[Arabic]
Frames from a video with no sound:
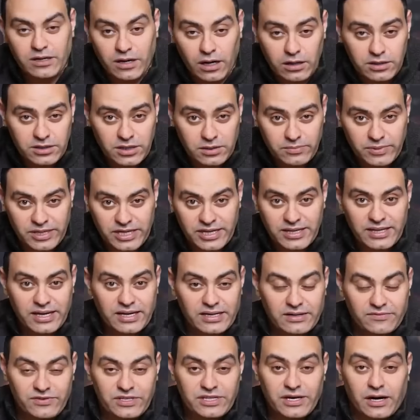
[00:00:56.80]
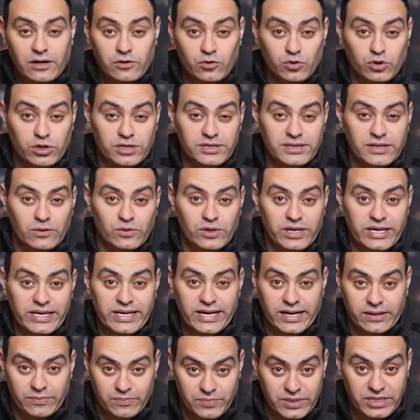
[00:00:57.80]
اكتر من كده ان في تحركات دوليه
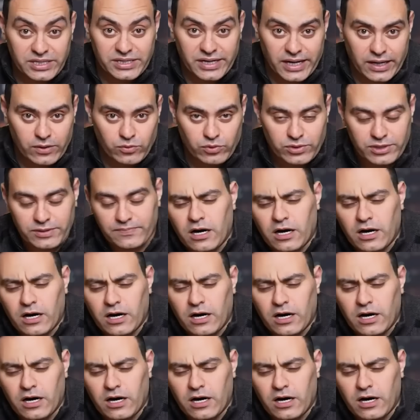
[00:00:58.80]
كبيره قوي